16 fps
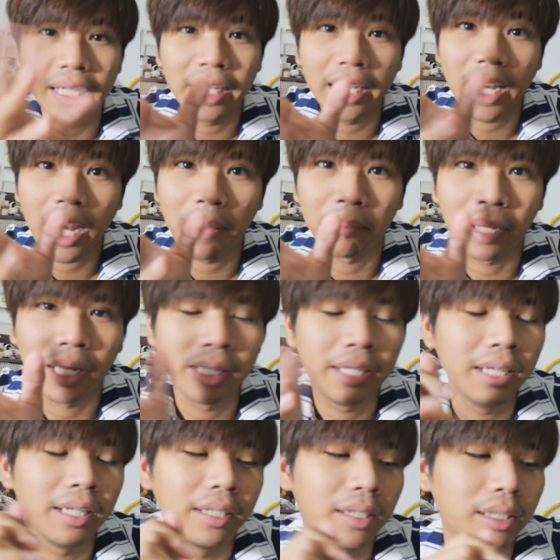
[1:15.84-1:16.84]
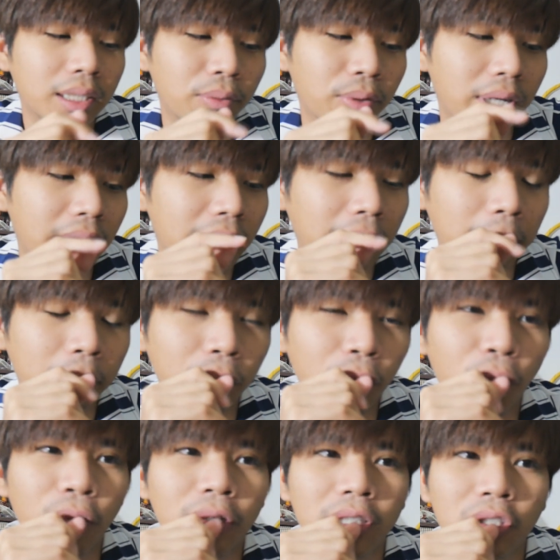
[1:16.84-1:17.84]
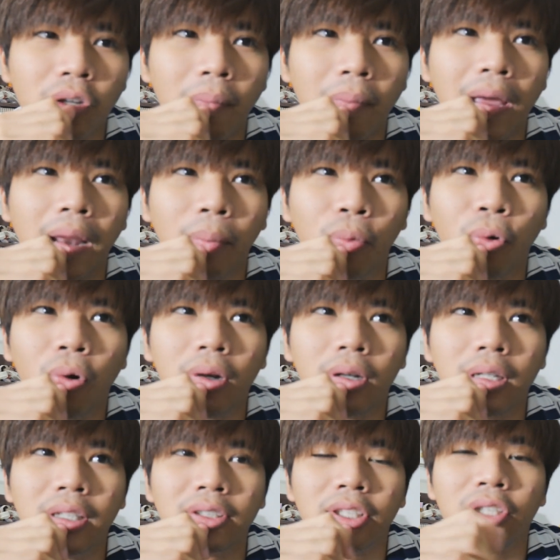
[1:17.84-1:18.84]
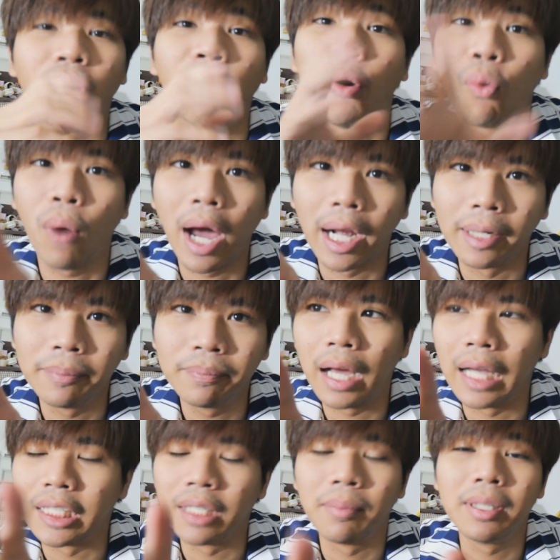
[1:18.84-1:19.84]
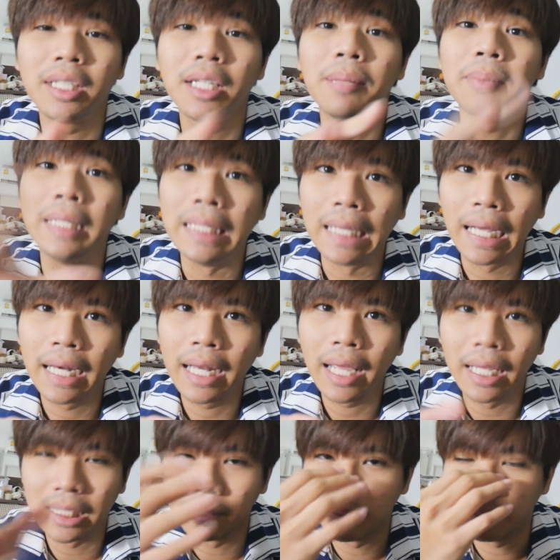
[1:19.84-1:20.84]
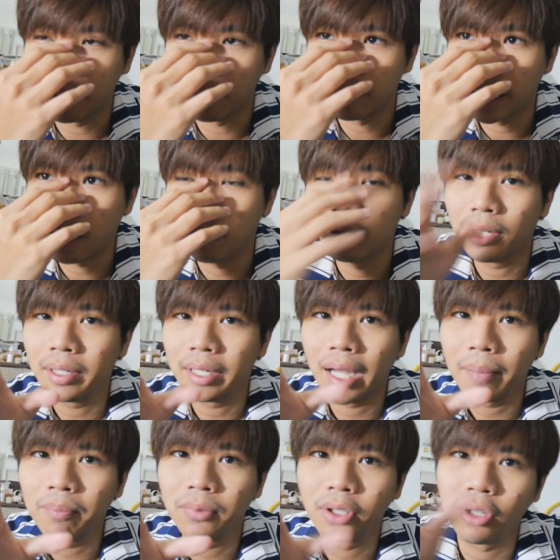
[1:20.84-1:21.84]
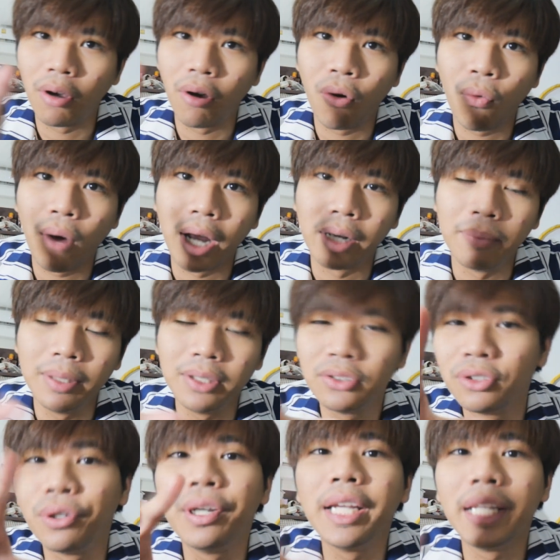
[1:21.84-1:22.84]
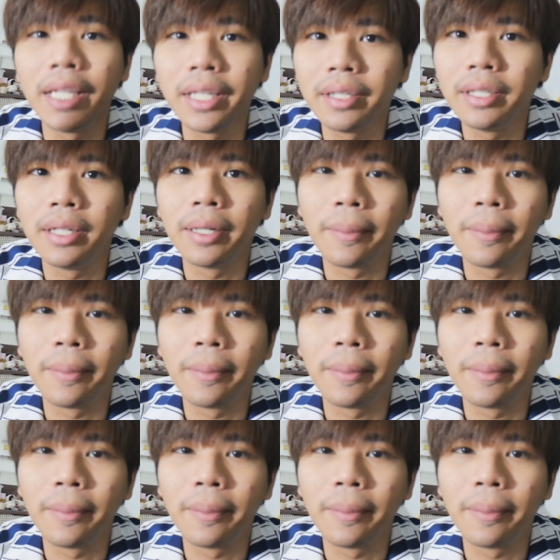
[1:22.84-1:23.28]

มีแนะนำนะถ้าเกิดว่าใครเป็นคนที่ชอบอ่านพวกเรื่องสยองขวัญอาจจะไม่ใช่ผีก็ได้อาจจะเป็นแบบแนวลึกลับสยองขวัญมิสซิรี่นิดนึ